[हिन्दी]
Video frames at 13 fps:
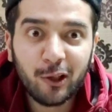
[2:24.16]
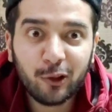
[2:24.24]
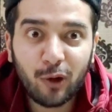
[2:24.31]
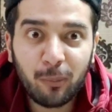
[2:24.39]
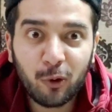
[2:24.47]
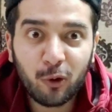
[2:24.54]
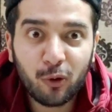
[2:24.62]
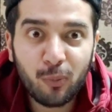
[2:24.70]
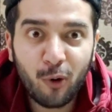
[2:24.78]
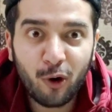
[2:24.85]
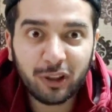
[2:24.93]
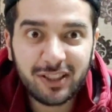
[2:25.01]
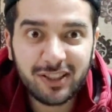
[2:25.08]
तो आप लोगों को
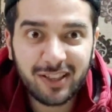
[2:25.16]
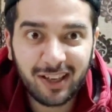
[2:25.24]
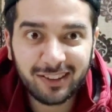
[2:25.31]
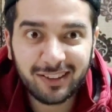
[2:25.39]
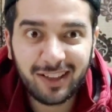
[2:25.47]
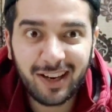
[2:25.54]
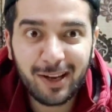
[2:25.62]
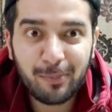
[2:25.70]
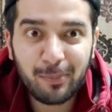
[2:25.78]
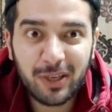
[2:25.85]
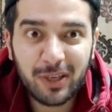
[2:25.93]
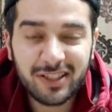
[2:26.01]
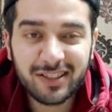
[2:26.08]
बहुत ही शांत रहना है
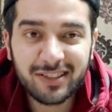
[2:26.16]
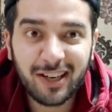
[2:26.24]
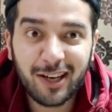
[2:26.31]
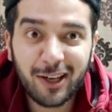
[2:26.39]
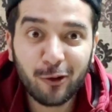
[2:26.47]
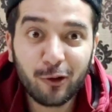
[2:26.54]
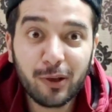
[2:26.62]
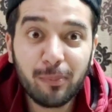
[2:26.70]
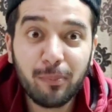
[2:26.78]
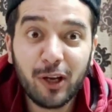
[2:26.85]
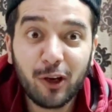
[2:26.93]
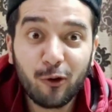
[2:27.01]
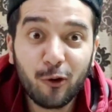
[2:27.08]
पेशेंट रहना है क्योंकि
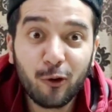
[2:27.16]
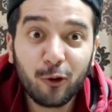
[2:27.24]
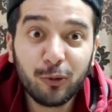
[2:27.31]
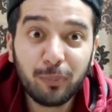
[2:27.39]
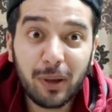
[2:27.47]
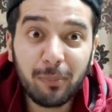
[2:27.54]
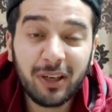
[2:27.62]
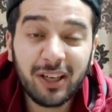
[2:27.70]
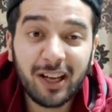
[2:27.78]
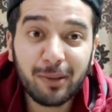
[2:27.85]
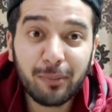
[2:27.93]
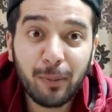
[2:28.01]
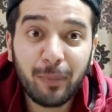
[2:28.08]
मेरे को खुद पेमेंट
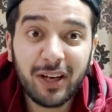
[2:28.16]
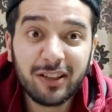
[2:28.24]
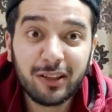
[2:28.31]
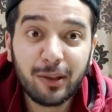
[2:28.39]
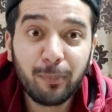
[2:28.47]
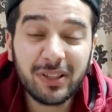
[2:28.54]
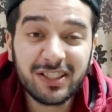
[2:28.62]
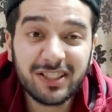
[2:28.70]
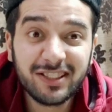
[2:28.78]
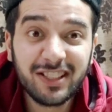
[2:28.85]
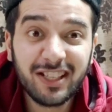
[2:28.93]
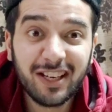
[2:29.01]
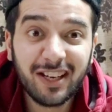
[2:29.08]
आने में बाईस से पच्चीस
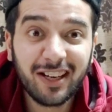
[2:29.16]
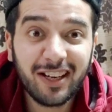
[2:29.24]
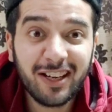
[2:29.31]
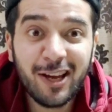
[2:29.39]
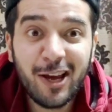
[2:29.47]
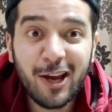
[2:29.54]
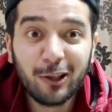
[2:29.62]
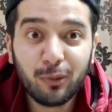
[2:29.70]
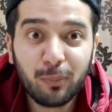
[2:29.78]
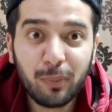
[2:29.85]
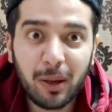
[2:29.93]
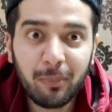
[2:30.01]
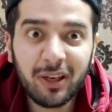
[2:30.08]
दिन लग गए तो
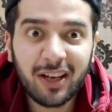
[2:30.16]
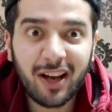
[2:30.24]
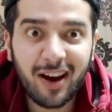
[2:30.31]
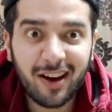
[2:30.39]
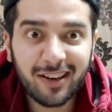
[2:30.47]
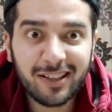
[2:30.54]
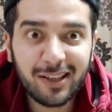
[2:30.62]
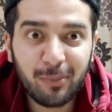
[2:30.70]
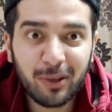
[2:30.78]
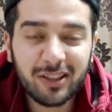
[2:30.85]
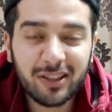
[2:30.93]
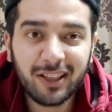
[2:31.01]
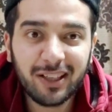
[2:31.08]
पेमेंट आ गई है
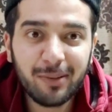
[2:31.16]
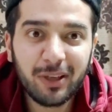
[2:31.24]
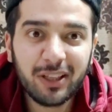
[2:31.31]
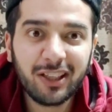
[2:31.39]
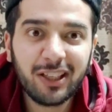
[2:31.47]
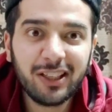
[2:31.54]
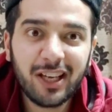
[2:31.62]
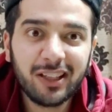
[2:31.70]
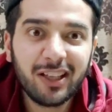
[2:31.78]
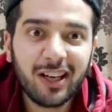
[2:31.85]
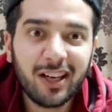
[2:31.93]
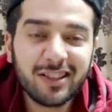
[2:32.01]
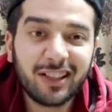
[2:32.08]
बेसिकली बेसिकली ये
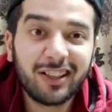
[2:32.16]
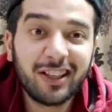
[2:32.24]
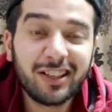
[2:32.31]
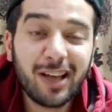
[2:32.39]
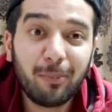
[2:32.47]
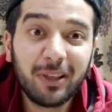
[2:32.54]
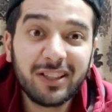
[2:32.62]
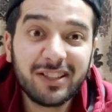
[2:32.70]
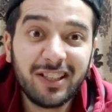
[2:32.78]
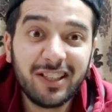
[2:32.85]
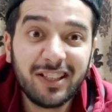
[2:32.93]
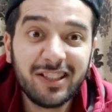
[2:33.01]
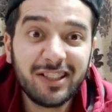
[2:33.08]
दिखाना चाहता है कि एप्लीकेशन
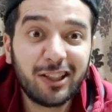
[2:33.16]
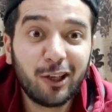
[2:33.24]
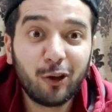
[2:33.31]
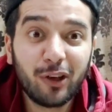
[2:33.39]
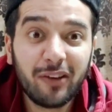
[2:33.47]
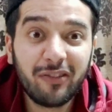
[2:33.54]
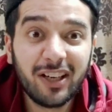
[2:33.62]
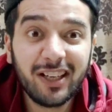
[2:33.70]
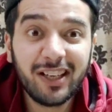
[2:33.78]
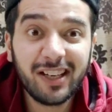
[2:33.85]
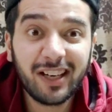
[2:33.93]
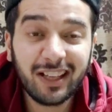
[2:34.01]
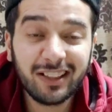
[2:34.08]
लीजिए और डेफिनेटली
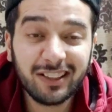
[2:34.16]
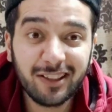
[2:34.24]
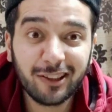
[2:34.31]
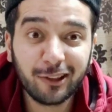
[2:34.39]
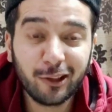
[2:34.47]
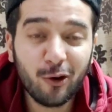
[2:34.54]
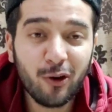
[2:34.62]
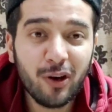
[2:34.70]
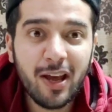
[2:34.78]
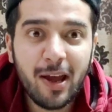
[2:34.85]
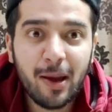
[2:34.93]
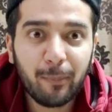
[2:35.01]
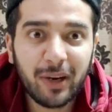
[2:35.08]
ट्राई दे सकते हो
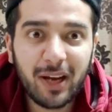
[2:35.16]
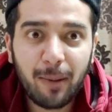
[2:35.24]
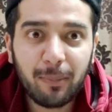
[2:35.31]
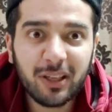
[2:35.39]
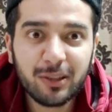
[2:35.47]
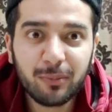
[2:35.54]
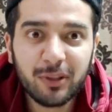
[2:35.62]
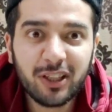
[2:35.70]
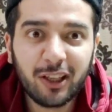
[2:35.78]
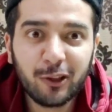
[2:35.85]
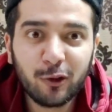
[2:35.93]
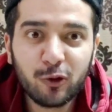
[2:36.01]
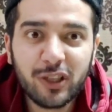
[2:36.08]
बट एप्लीकेशन में
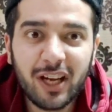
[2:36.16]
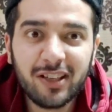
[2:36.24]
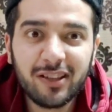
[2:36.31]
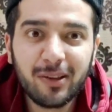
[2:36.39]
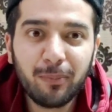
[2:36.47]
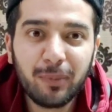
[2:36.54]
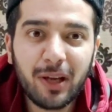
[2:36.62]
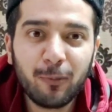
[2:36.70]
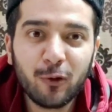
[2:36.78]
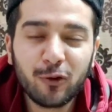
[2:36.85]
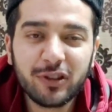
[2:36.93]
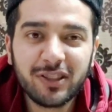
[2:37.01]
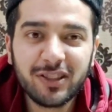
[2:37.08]
ज्यादा कुछ है नहीं सिंपली आप
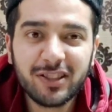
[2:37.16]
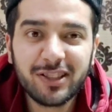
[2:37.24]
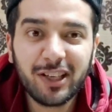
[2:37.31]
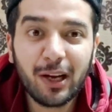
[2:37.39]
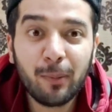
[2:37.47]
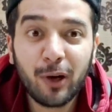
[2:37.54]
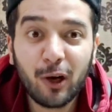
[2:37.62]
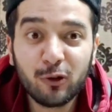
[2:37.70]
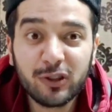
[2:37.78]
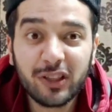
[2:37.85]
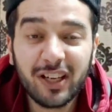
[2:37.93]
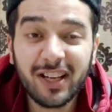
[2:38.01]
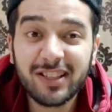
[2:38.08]
लोगों को सर्च करना है ब्राउज
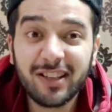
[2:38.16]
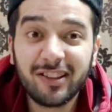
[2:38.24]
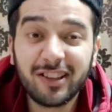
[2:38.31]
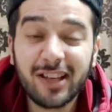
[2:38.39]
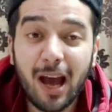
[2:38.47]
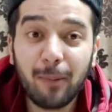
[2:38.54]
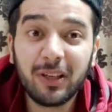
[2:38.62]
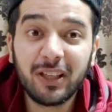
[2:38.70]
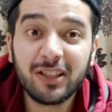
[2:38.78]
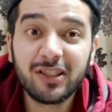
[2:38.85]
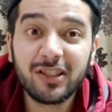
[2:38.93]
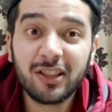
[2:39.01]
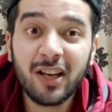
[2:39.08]
करना है जैसे कि
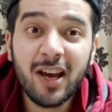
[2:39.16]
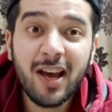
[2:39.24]
एप्लीकेशन